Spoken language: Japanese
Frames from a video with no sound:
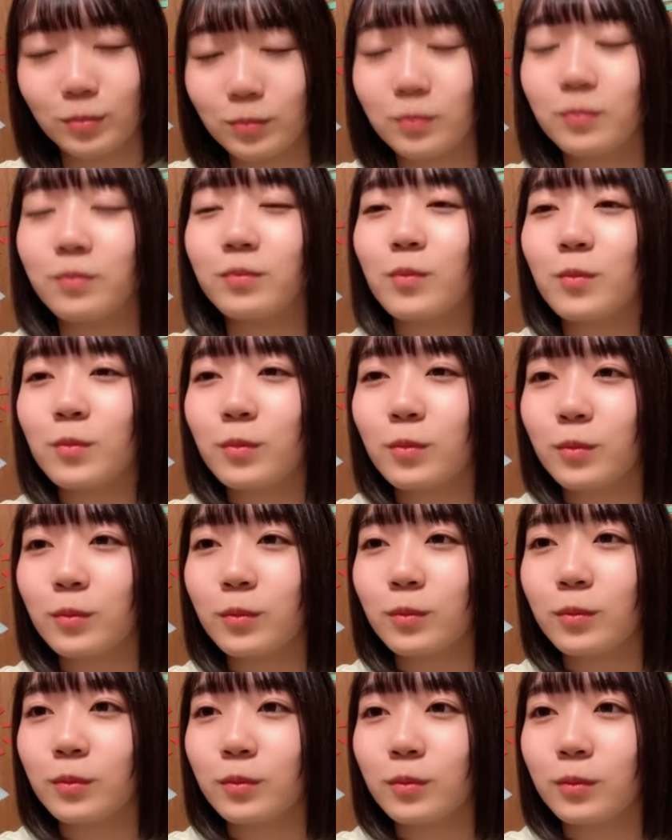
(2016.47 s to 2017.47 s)
うん
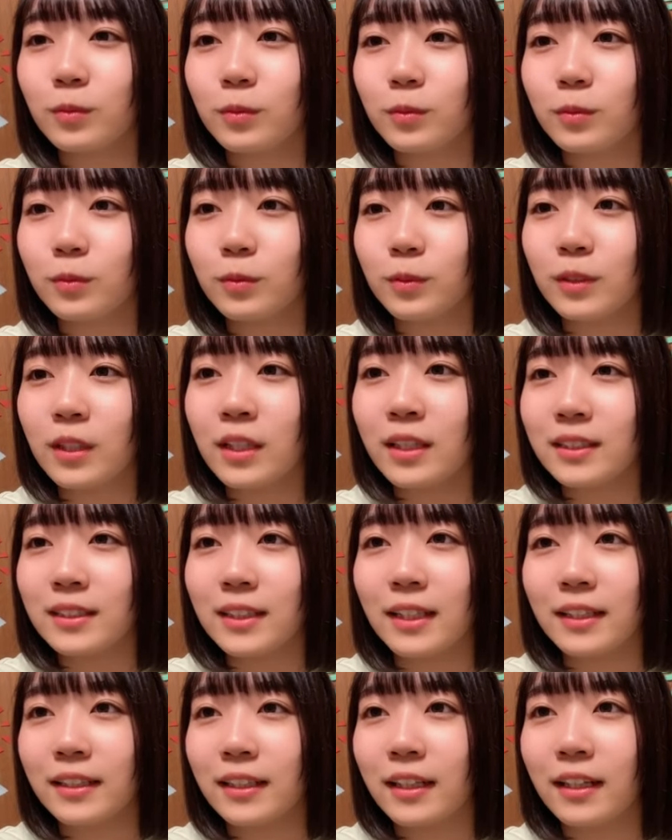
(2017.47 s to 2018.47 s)
お姉
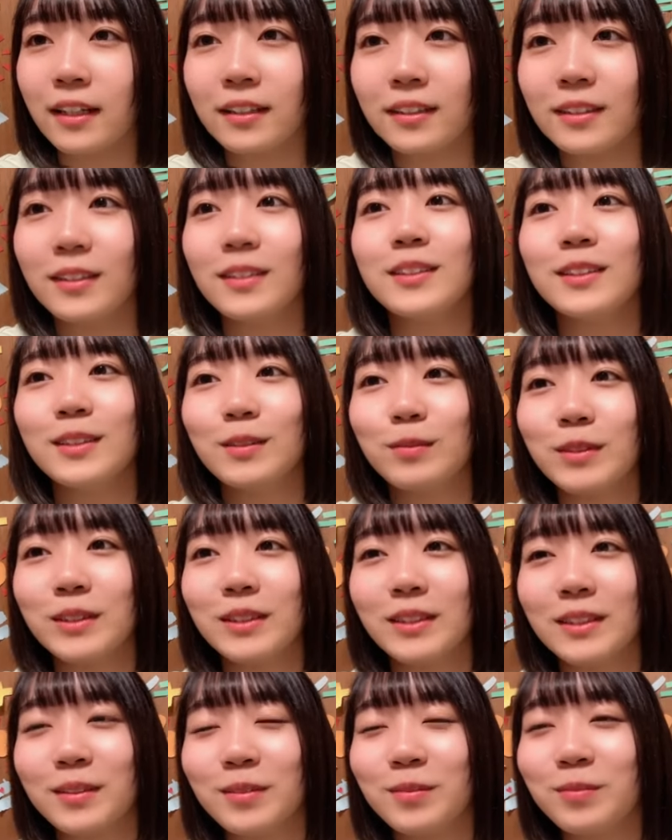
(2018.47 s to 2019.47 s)
ちゃんやって感じしま
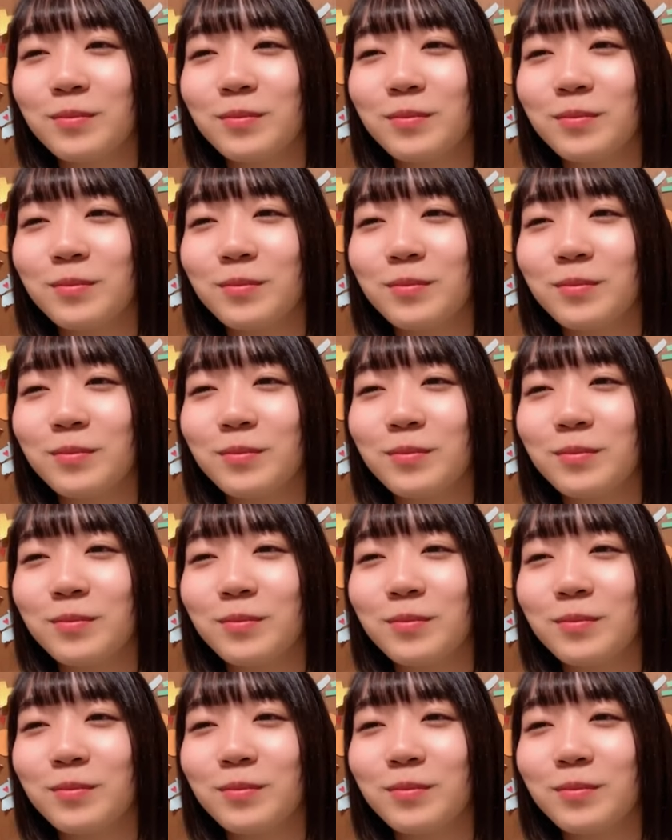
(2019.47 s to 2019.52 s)
すね